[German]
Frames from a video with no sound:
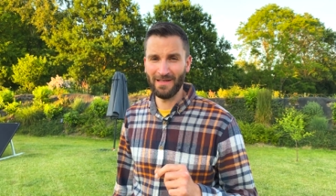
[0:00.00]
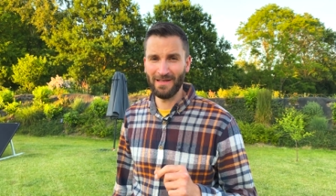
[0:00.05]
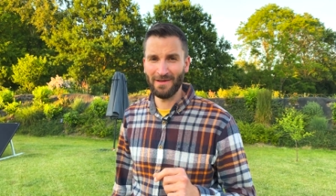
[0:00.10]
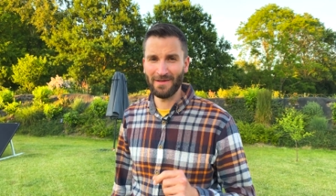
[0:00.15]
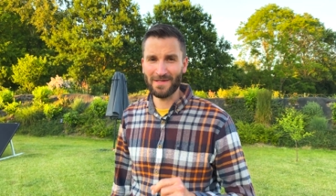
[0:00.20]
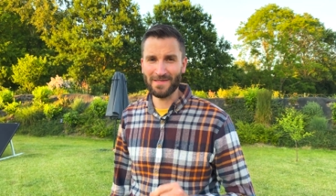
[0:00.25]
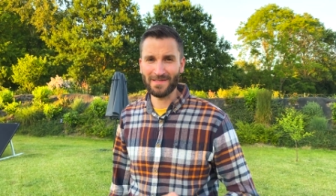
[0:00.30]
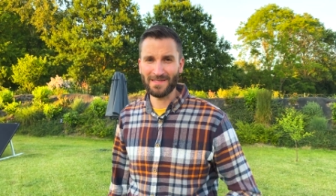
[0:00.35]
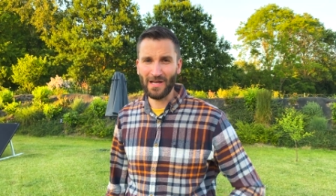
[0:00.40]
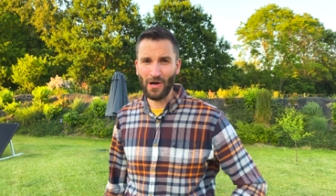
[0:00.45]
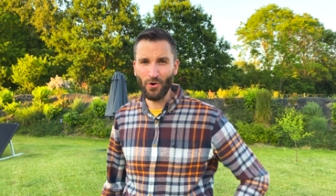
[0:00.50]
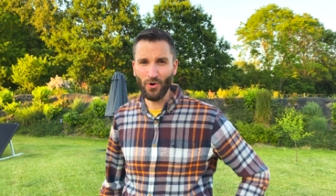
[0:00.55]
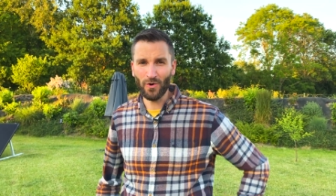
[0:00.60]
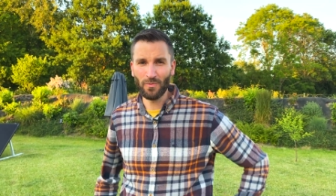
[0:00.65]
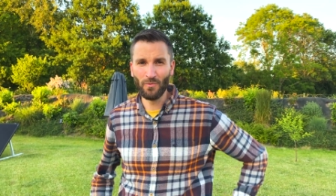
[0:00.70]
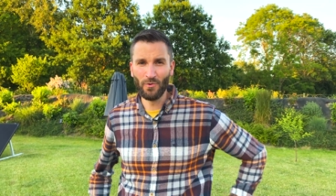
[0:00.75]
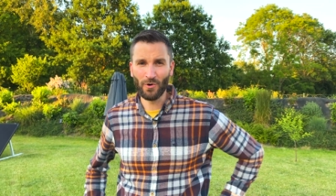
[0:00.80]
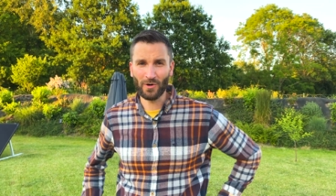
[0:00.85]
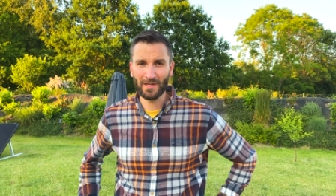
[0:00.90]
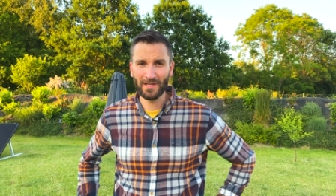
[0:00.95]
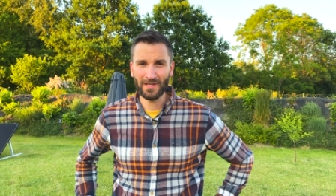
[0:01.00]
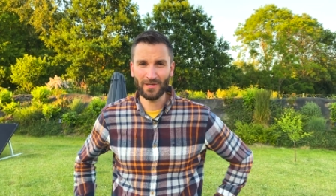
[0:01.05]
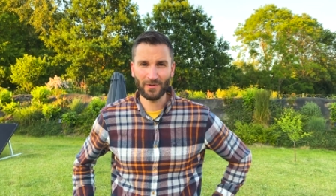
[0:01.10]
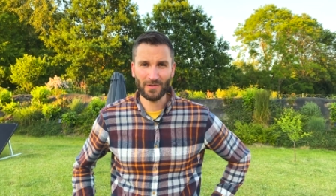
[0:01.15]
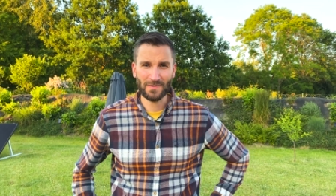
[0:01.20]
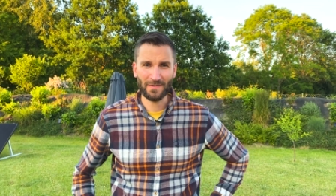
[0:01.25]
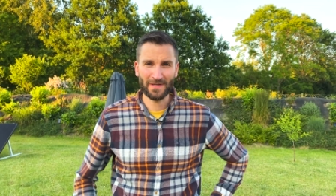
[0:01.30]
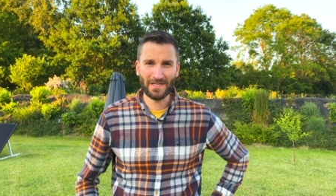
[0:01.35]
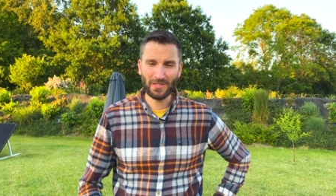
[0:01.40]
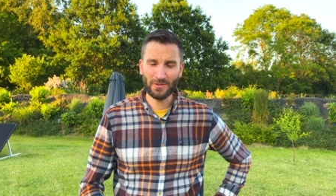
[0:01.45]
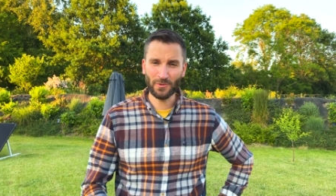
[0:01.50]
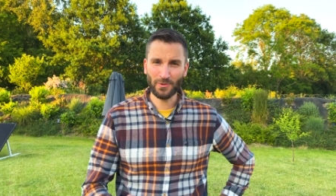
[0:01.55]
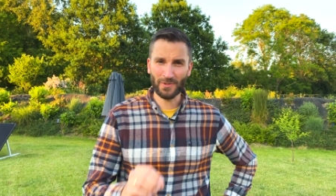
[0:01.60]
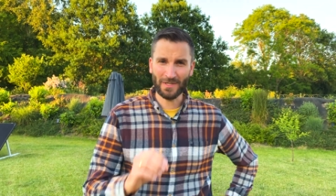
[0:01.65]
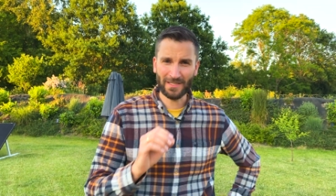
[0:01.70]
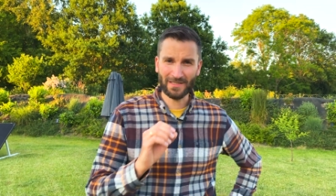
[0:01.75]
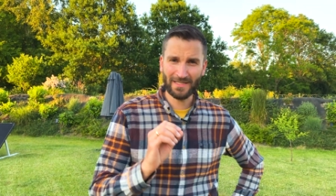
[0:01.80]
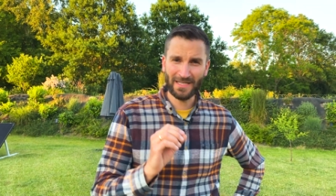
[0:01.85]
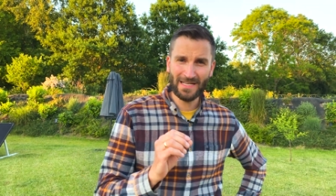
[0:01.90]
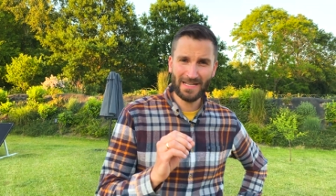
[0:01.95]
Das ist auch möglich und zwar nicht nur durch
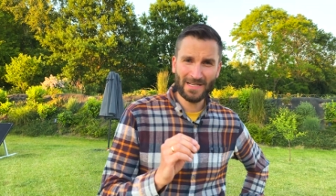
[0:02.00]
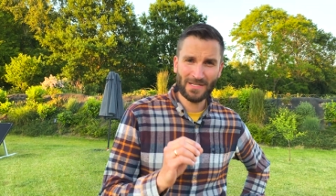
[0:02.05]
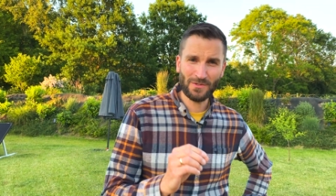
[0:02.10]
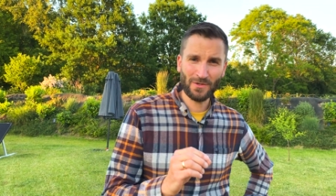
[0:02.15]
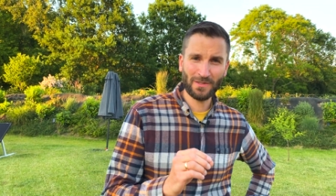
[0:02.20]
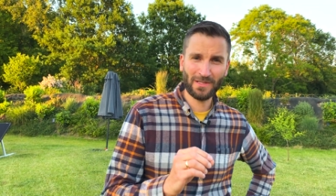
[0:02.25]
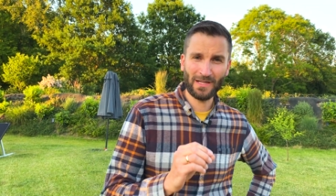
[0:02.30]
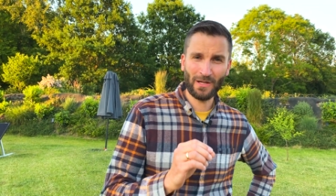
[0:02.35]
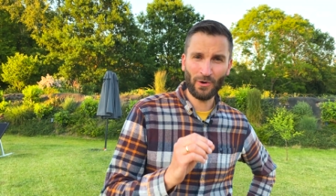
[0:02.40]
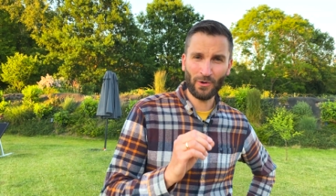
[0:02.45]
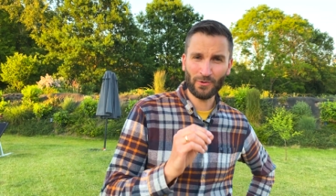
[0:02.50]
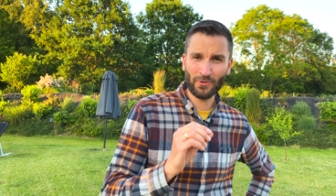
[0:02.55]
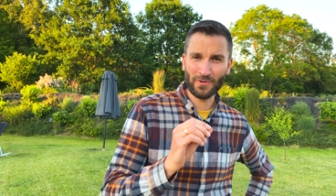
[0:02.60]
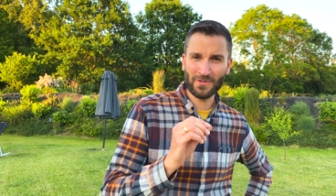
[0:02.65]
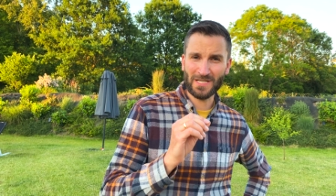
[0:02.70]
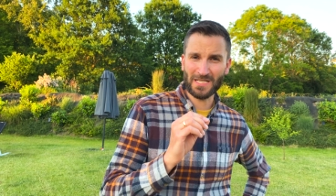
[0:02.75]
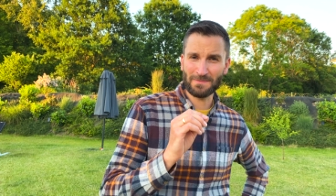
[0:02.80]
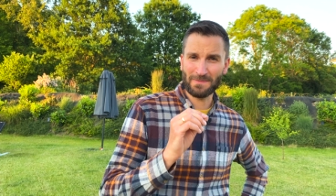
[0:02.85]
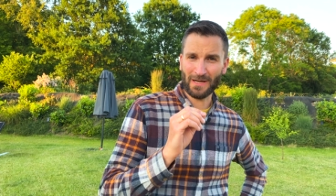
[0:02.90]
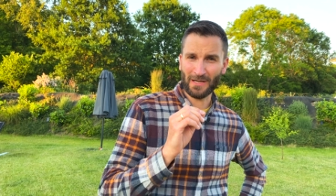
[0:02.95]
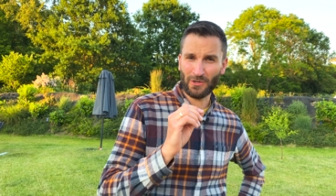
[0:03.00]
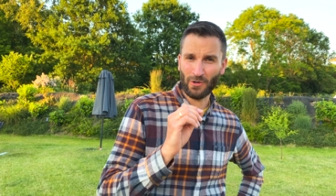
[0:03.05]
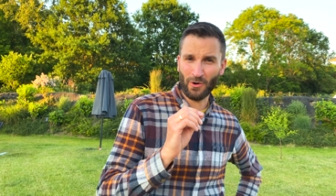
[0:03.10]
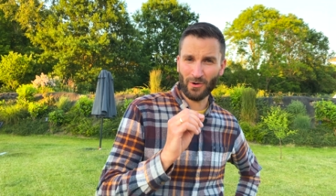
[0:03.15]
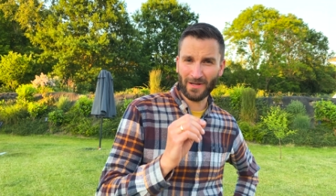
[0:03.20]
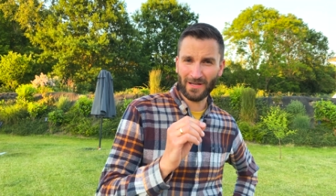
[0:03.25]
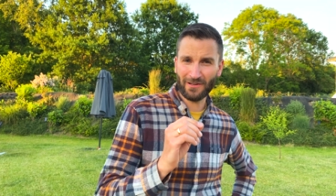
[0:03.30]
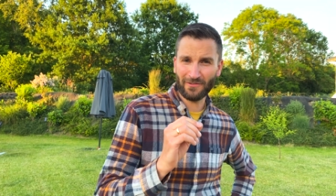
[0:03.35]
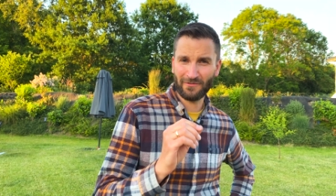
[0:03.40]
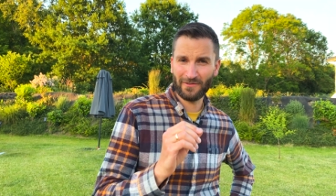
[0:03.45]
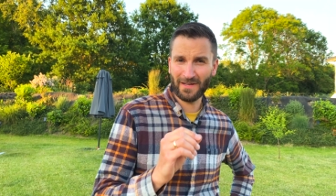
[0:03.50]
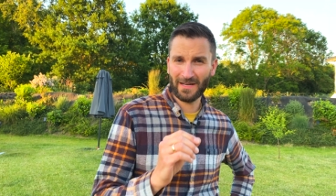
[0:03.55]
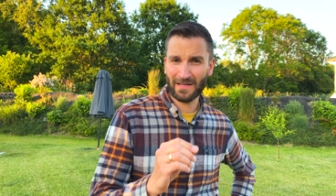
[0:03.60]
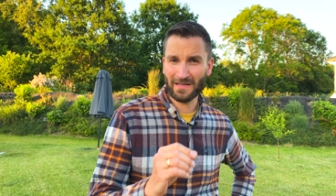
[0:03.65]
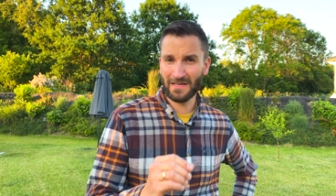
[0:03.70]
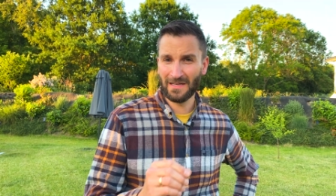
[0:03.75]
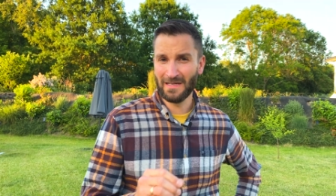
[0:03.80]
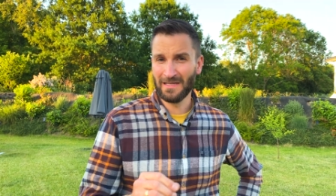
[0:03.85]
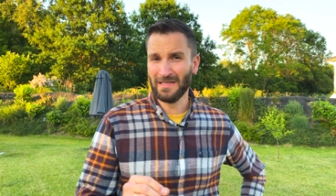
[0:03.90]
Erträge, sondern auch durch das Balkonkraftwerk,